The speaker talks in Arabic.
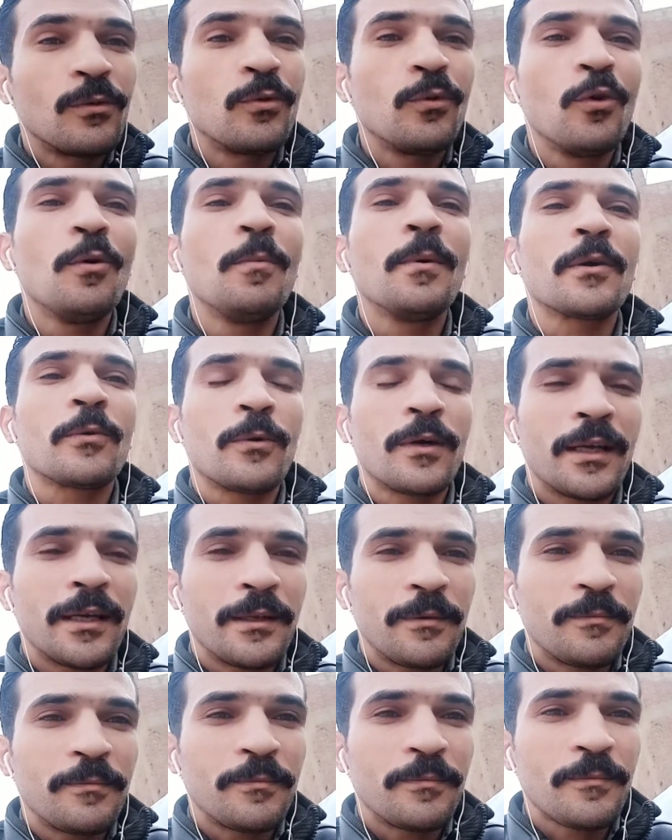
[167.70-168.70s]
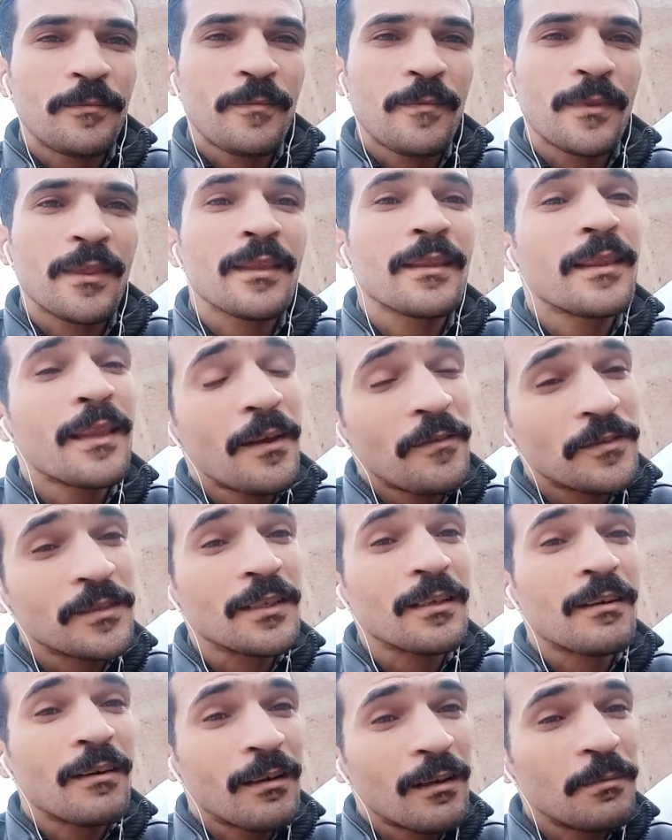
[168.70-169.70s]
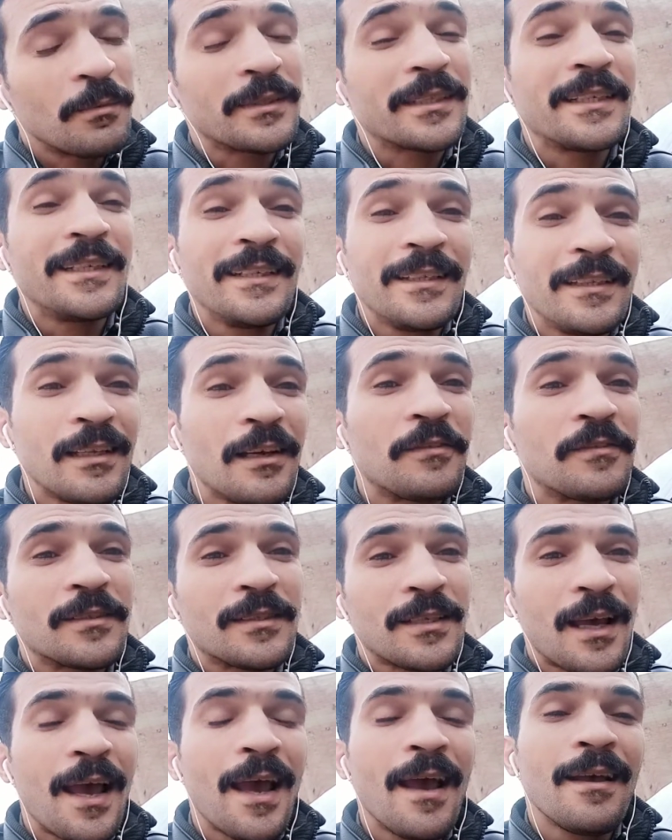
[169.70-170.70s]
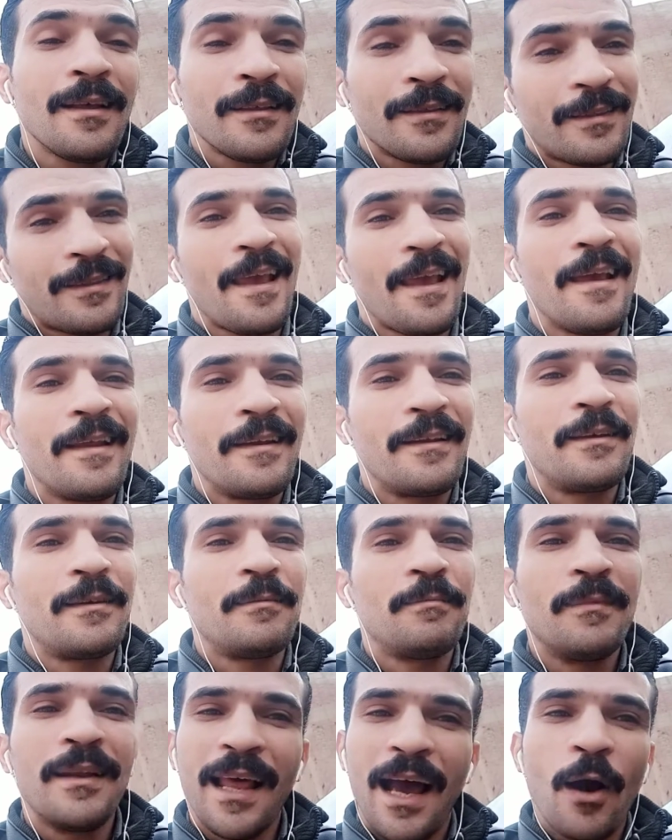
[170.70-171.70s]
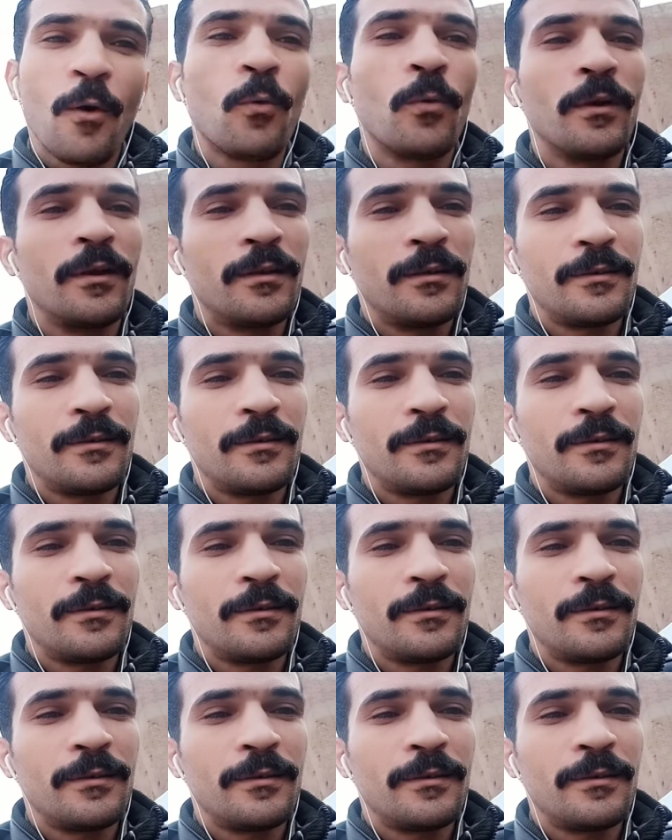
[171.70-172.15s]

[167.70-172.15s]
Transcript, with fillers: اوبر وكريم نفس القاره بتعيد نفسها تاني من الاول